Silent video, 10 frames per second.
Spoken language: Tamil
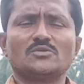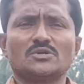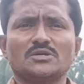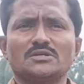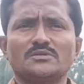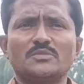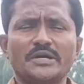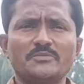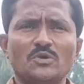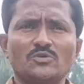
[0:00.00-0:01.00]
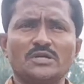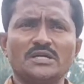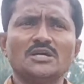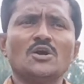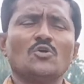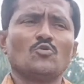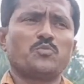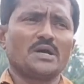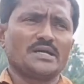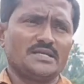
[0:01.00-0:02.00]
ஒரு மகிமை உண்டு
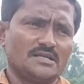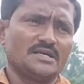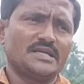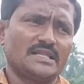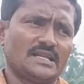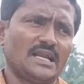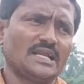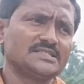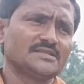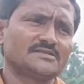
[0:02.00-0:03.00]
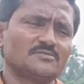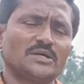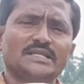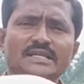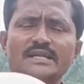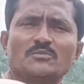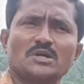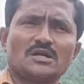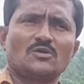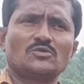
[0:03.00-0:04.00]
இப்போ இது எதனால் அழிஞ்சிருச்சுன்னு பார்த்தீங்கன்னா
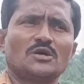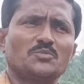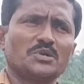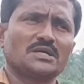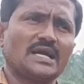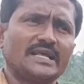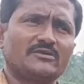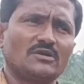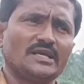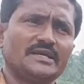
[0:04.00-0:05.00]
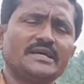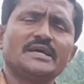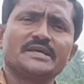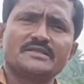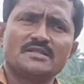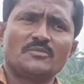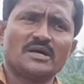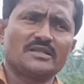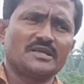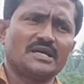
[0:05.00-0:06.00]
நம்ம ரவுண்டப்பு களைக்கொல்லி இந்த
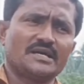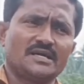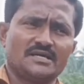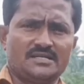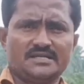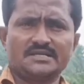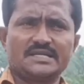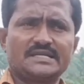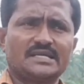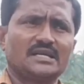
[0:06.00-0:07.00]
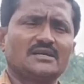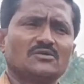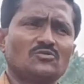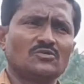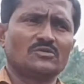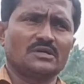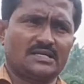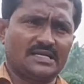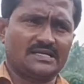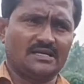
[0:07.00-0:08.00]
மாதிரியான கெட்ட நுண்
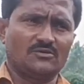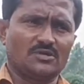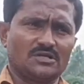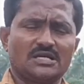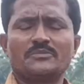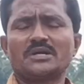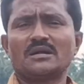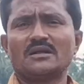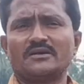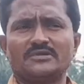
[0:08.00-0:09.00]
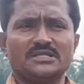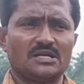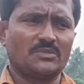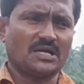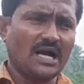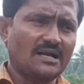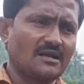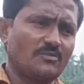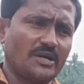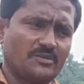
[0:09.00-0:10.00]
கெட்ட ஒரு கெமிக்கலை வந்து நம்ம
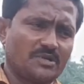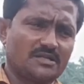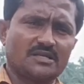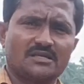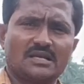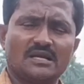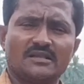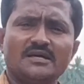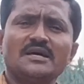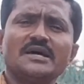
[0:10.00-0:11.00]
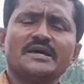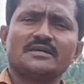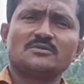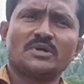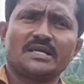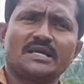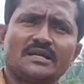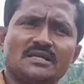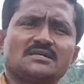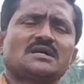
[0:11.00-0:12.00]
காட்டில் பயன்படுத்துறதுனால தான் இது
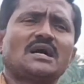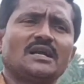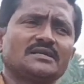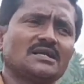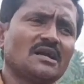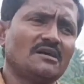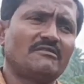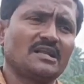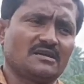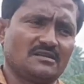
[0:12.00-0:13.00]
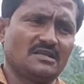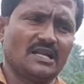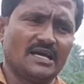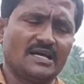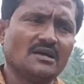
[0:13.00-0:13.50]
மாதிரியான காளான்கள்லாம் வளர்றதில்ல